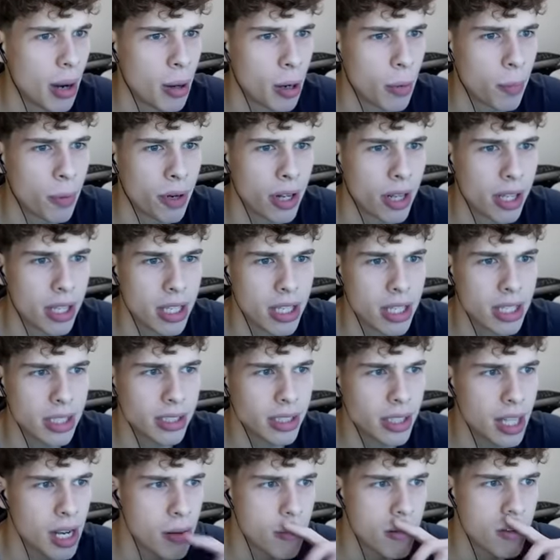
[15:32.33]
A ver, por ahí
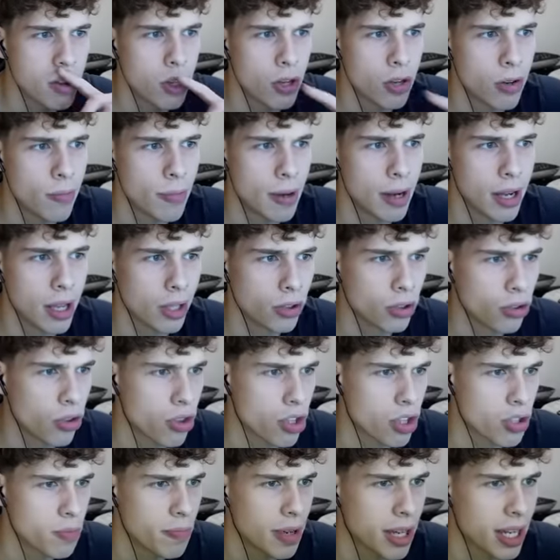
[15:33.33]
está el bioma
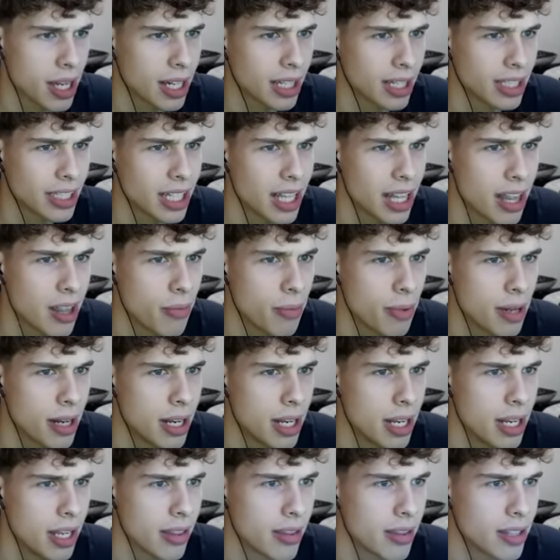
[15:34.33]
Entonces mi casa
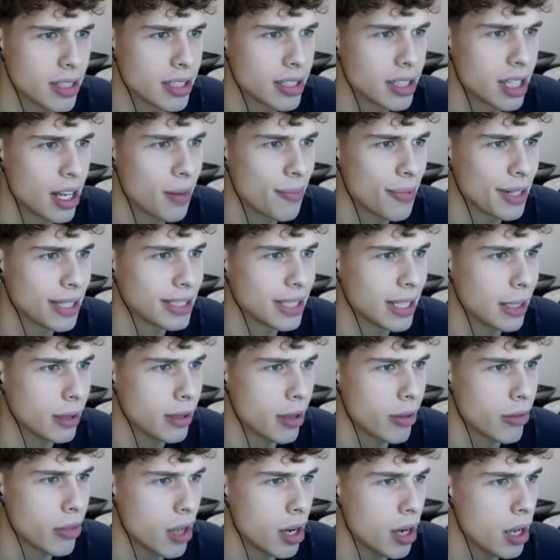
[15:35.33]
debería de estar
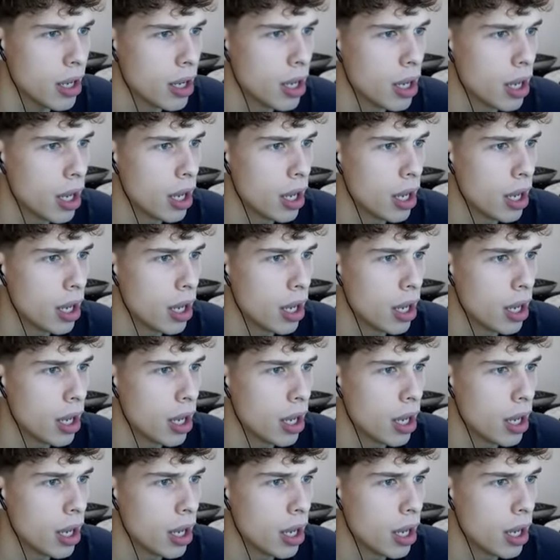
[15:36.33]
bastante cerca